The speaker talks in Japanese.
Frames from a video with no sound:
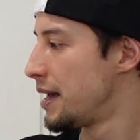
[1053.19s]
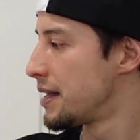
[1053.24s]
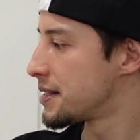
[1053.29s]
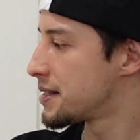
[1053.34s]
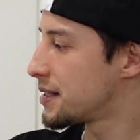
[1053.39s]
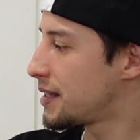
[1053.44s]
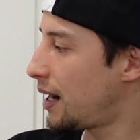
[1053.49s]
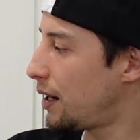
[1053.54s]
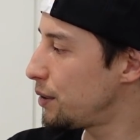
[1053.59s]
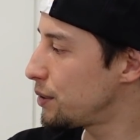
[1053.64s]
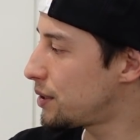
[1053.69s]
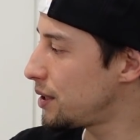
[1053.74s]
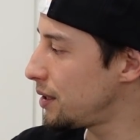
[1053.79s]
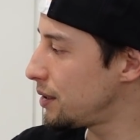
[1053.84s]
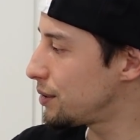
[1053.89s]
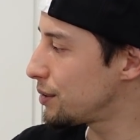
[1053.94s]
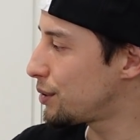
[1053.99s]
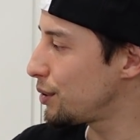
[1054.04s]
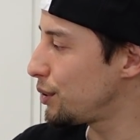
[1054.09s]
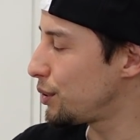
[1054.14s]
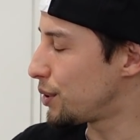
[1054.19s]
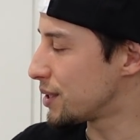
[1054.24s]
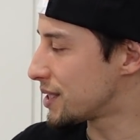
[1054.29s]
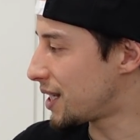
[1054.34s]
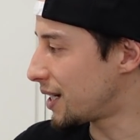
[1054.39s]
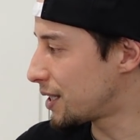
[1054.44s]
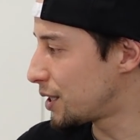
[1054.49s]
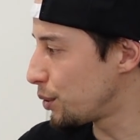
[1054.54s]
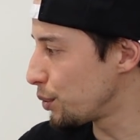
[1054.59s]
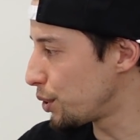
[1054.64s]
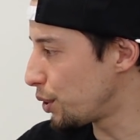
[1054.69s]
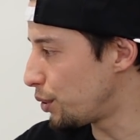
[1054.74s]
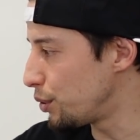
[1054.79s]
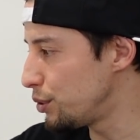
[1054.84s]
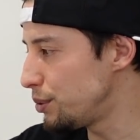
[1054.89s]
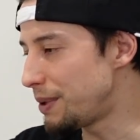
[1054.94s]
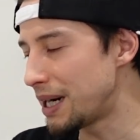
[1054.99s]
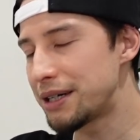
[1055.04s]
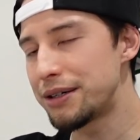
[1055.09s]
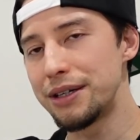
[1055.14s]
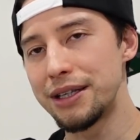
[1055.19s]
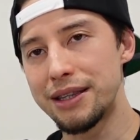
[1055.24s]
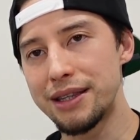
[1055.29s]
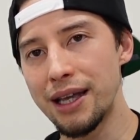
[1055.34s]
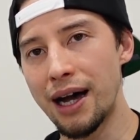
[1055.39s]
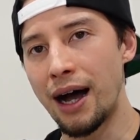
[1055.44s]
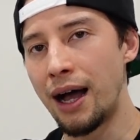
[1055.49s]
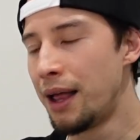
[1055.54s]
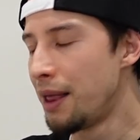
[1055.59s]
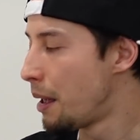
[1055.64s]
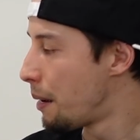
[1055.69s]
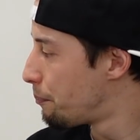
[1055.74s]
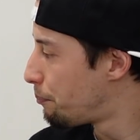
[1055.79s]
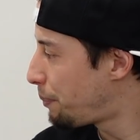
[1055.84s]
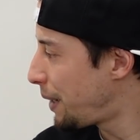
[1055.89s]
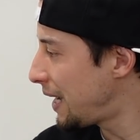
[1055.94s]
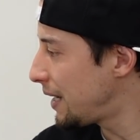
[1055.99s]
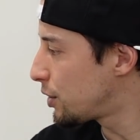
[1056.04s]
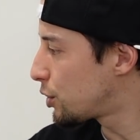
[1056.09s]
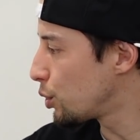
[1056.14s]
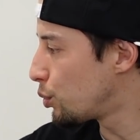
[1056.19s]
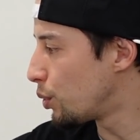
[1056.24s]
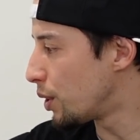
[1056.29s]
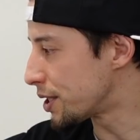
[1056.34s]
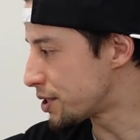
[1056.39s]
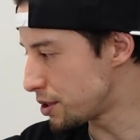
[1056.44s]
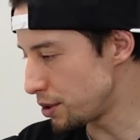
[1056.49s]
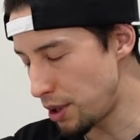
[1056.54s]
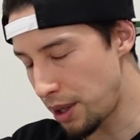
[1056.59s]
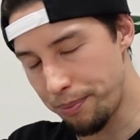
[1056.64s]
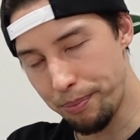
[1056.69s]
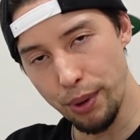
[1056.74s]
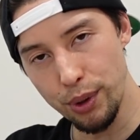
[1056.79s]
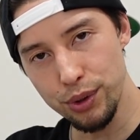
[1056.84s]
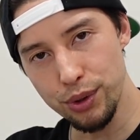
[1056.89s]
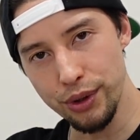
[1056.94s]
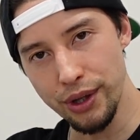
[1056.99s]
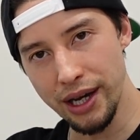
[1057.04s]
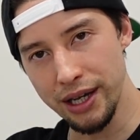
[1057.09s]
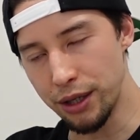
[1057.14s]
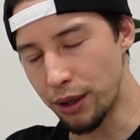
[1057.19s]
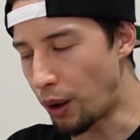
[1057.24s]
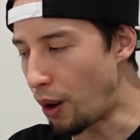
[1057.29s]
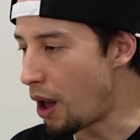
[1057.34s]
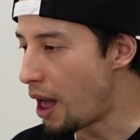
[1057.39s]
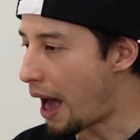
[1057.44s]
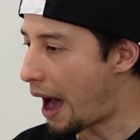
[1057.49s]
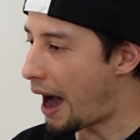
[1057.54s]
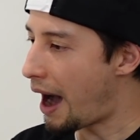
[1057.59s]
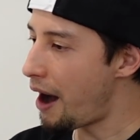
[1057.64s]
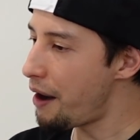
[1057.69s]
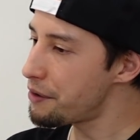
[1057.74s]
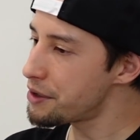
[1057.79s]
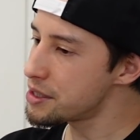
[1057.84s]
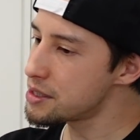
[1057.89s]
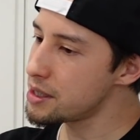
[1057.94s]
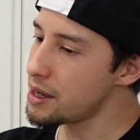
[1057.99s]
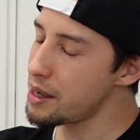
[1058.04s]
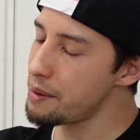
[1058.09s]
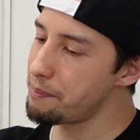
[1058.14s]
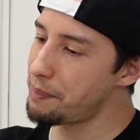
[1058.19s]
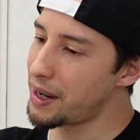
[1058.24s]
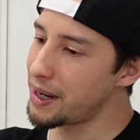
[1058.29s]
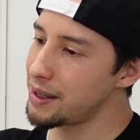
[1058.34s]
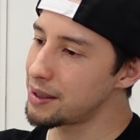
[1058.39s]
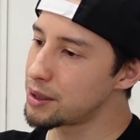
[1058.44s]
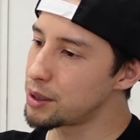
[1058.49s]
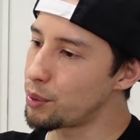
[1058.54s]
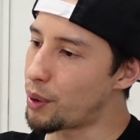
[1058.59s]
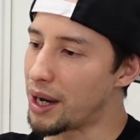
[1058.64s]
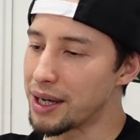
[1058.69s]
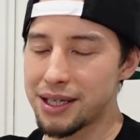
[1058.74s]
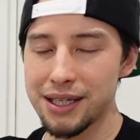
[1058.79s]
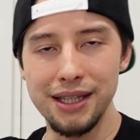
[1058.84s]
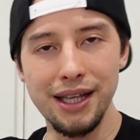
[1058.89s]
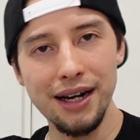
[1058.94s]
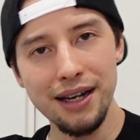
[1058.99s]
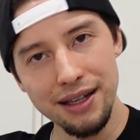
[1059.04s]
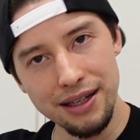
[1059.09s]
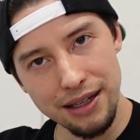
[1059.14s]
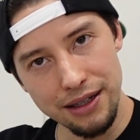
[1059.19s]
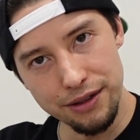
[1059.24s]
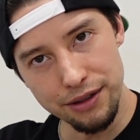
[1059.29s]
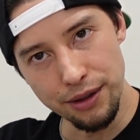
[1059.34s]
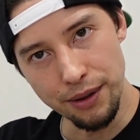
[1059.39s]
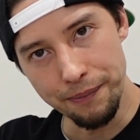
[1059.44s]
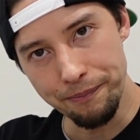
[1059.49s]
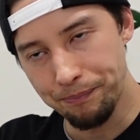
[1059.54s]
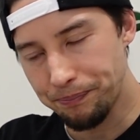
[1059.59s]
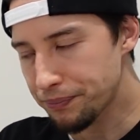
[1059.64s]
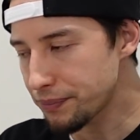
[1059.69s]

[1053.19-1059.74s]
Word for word: スカウティングというのは先ほどうまくいったペイトンはスリーポイントないよ RJ バレットは左に行くよ